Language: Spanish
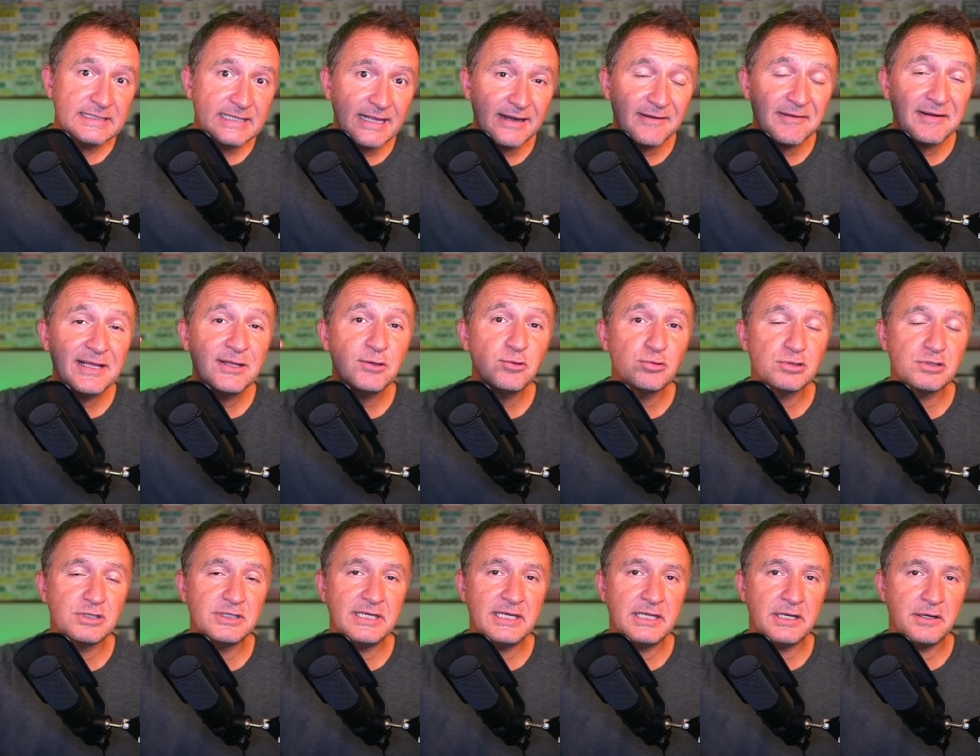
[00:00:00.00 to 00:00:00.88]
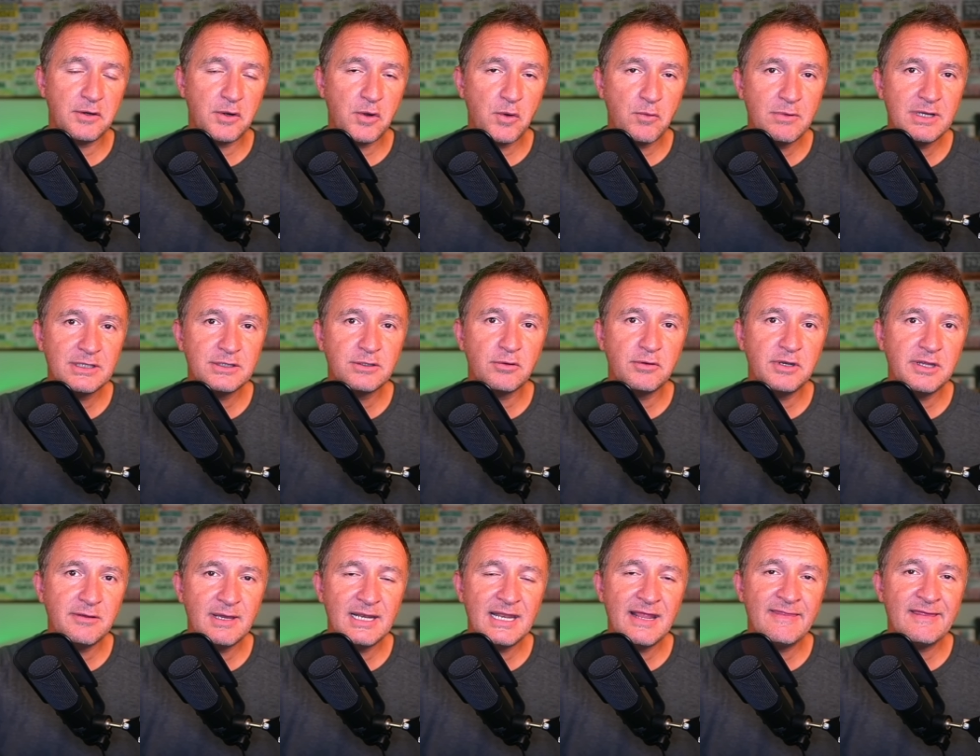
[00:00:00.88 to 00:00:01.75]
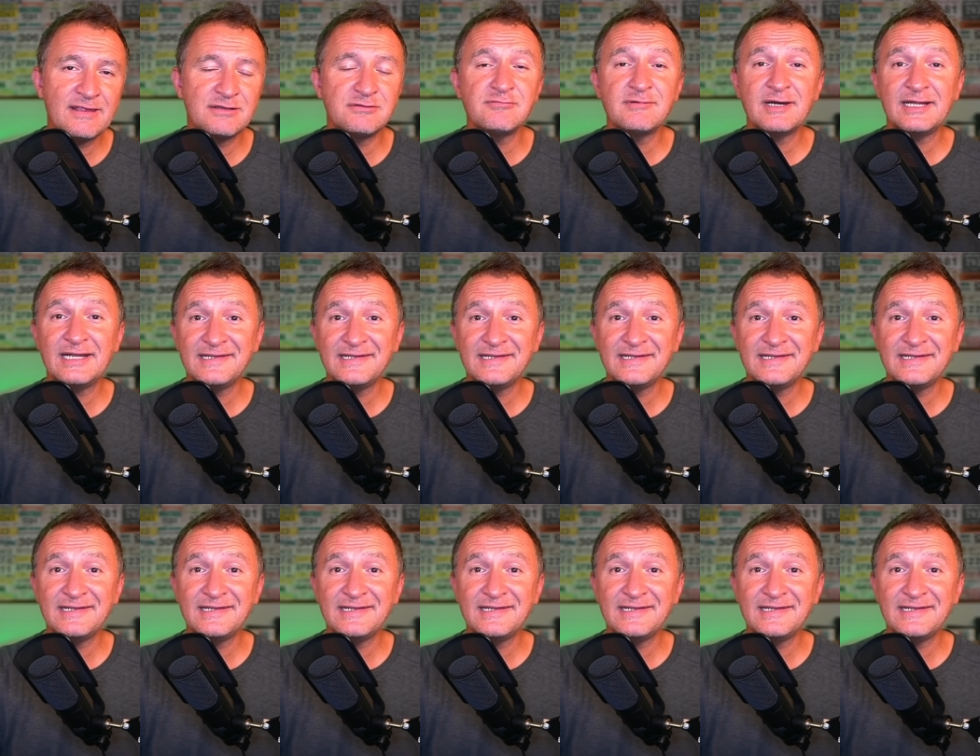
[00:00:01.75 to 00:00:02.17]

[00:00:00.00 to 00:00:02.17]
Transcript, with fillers: reducir nuestros niveles de azúcar en